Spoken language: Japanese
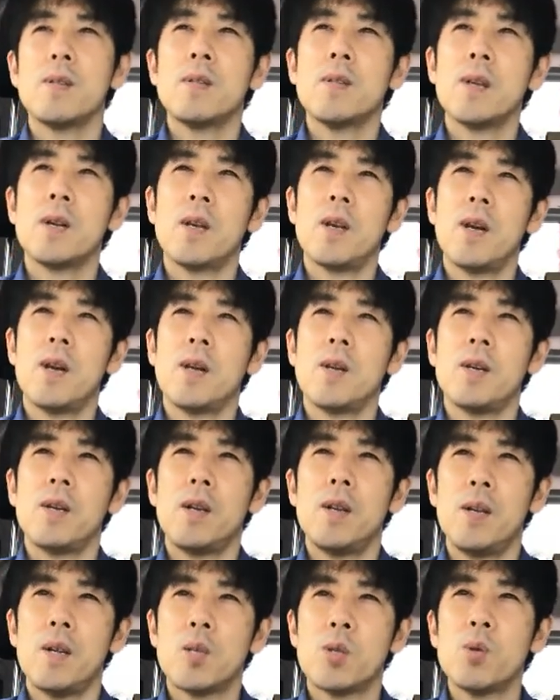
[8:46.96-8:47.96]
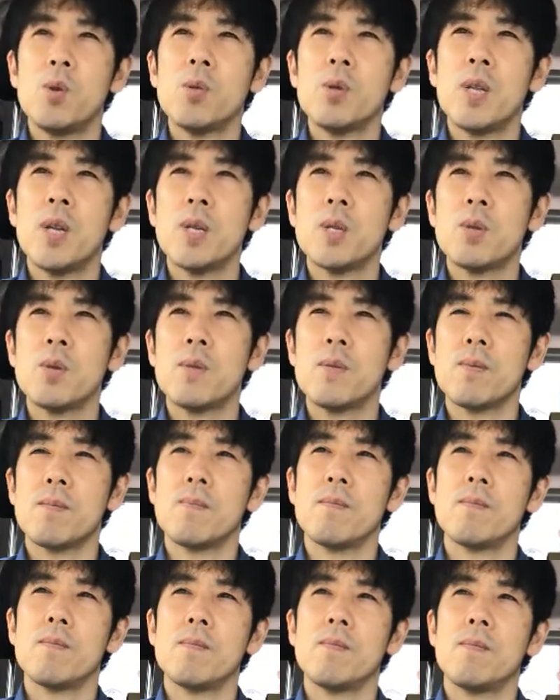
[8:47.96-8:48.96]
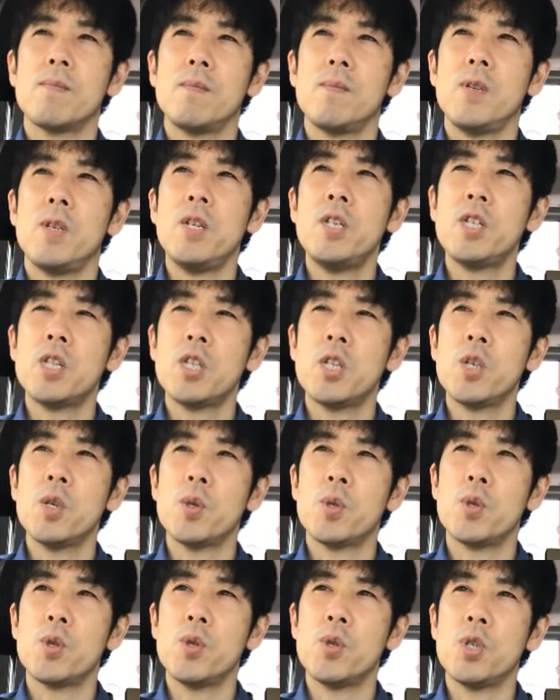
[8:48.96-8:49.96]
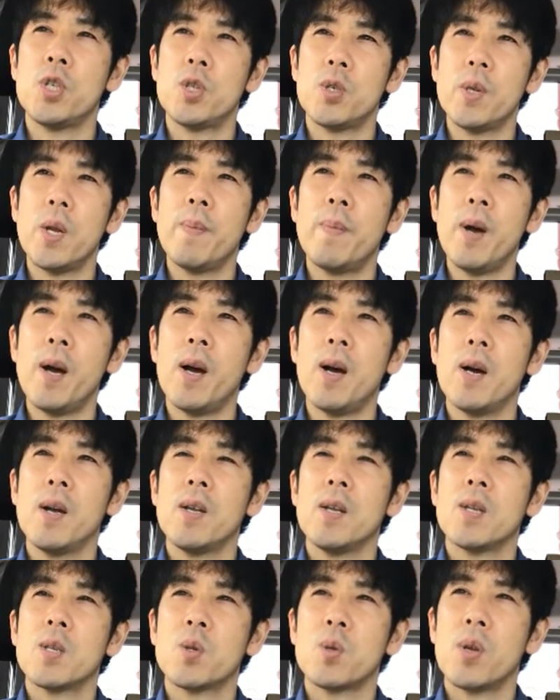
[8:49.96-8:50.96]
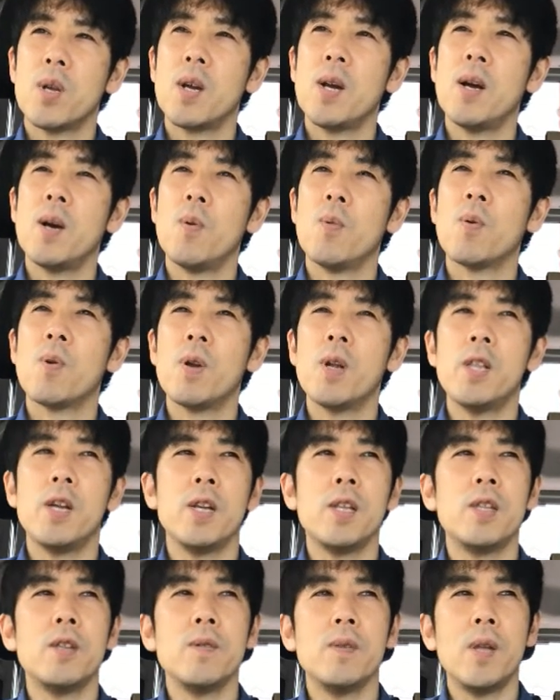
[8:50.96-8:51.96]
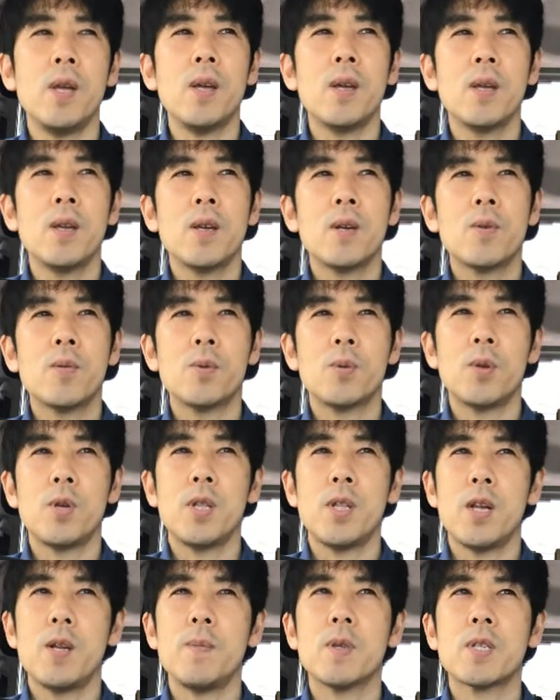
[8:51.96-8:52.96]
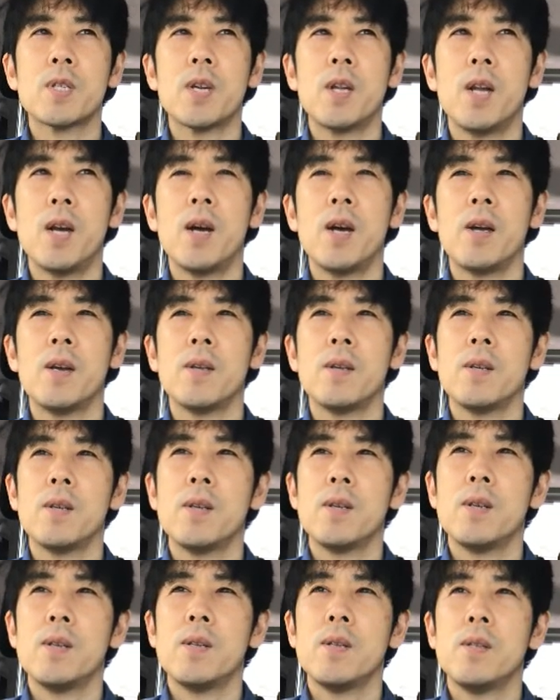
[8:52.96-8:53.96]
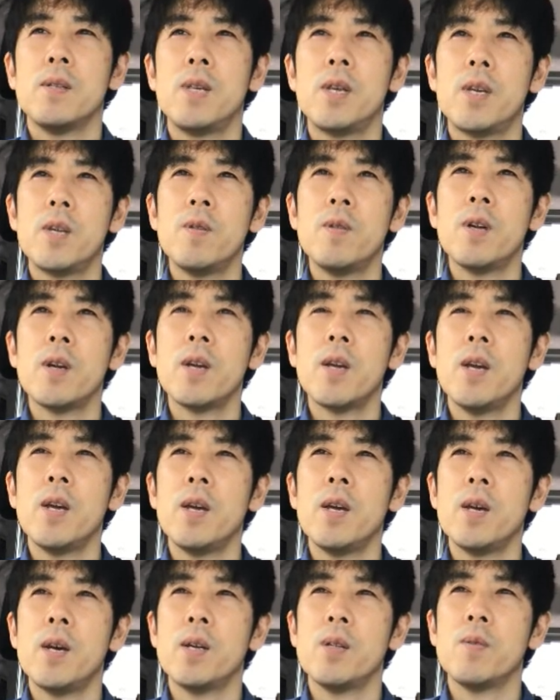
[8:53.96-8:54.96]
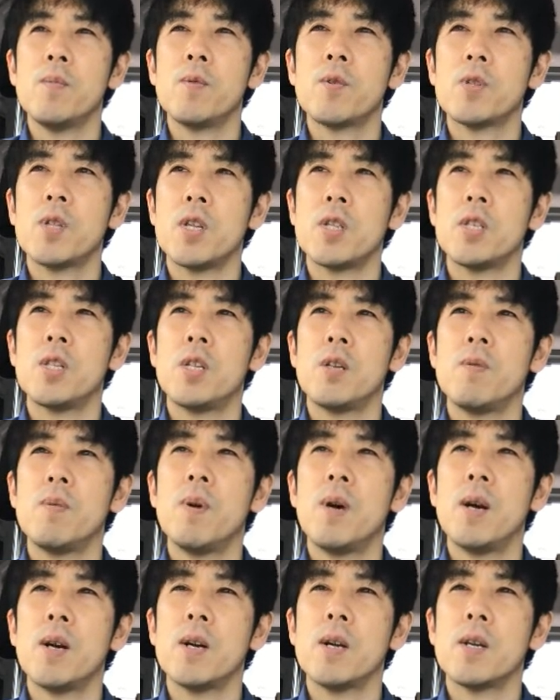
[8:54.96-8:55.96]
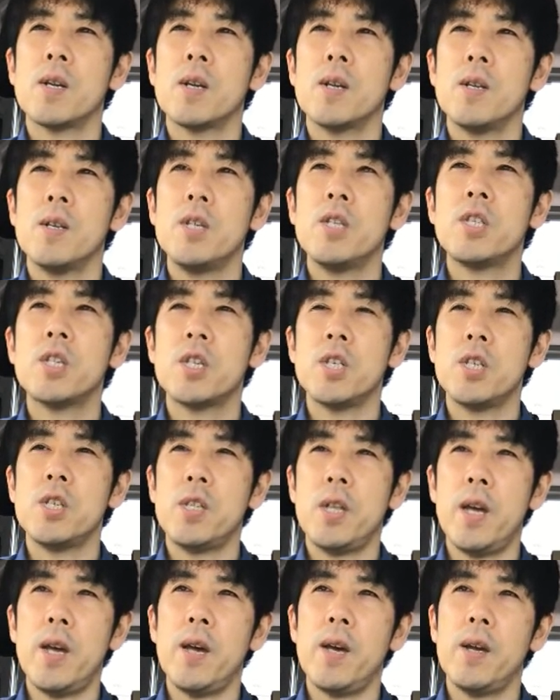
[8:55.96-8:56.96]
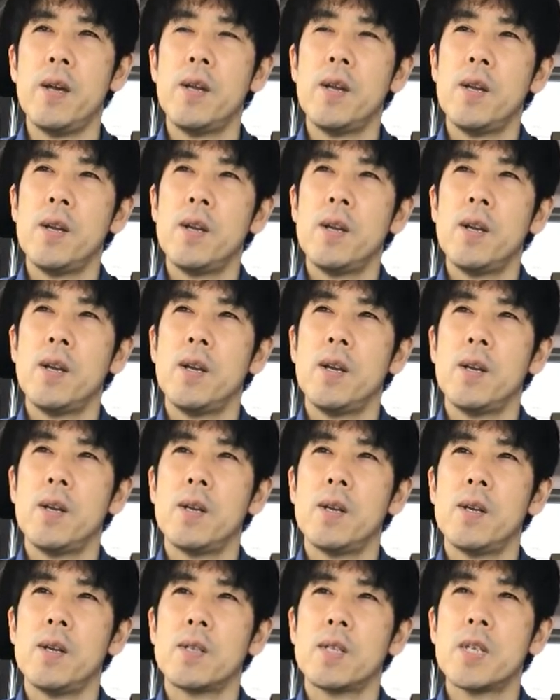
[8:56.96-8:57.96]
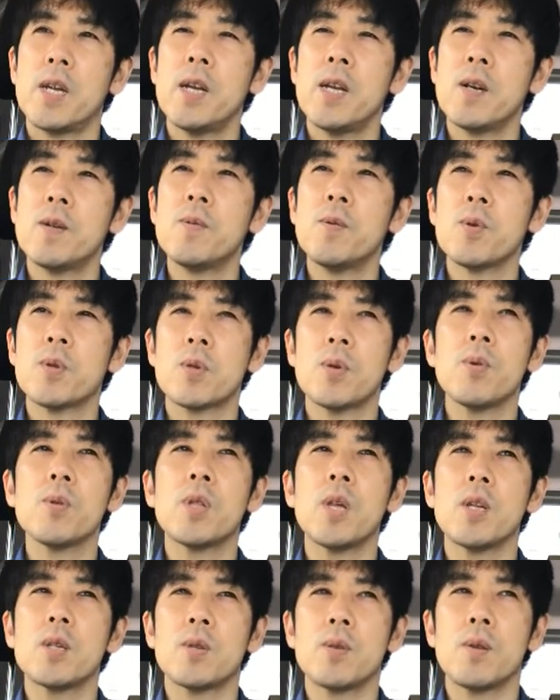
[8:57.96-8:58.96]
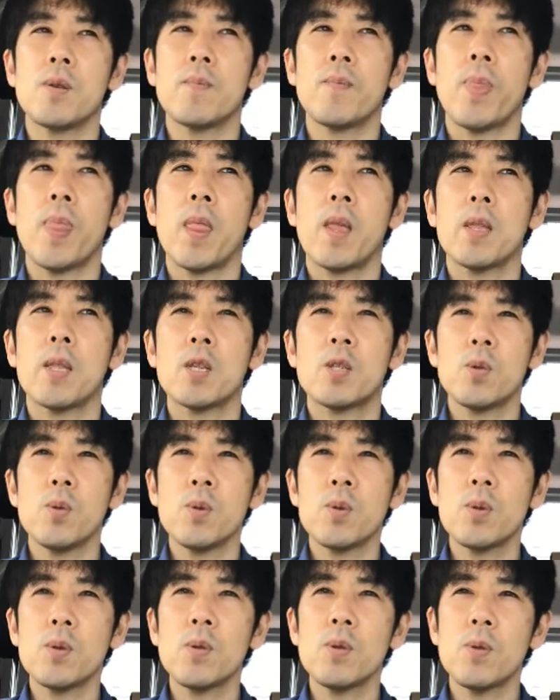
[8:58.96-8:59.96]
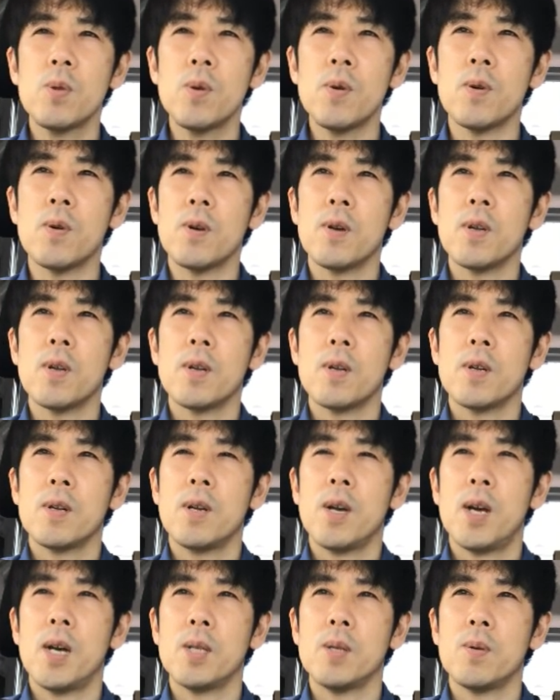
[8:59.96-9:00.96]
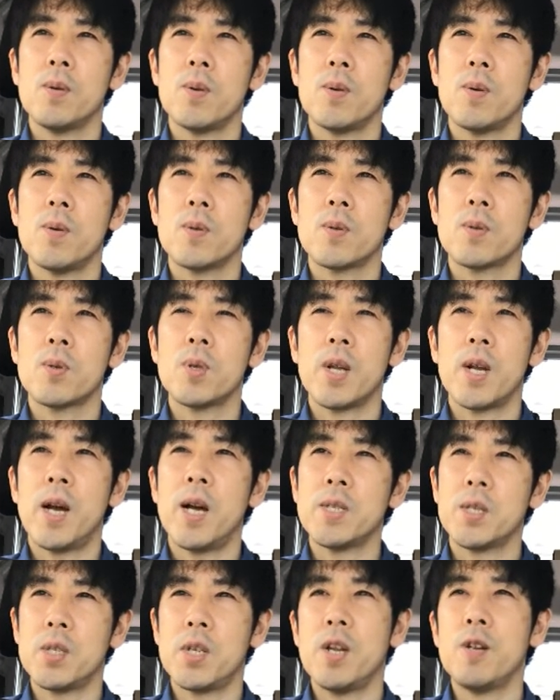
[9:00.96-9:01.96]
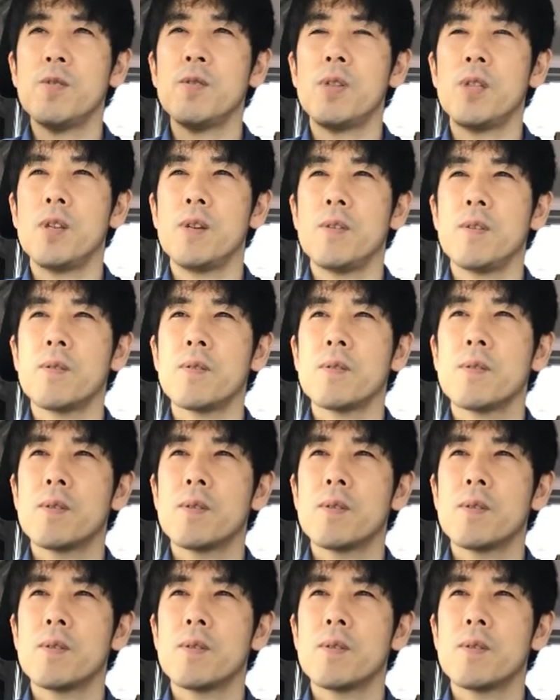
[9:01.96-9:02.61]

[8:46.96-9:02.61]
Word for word: だから想定する意識を注視すればそれが起こらないっていうねことになりますからできるだけあの僕たちっていうのは意識して、えー、最悪を想定するでそうするとあのそれが外れるっていう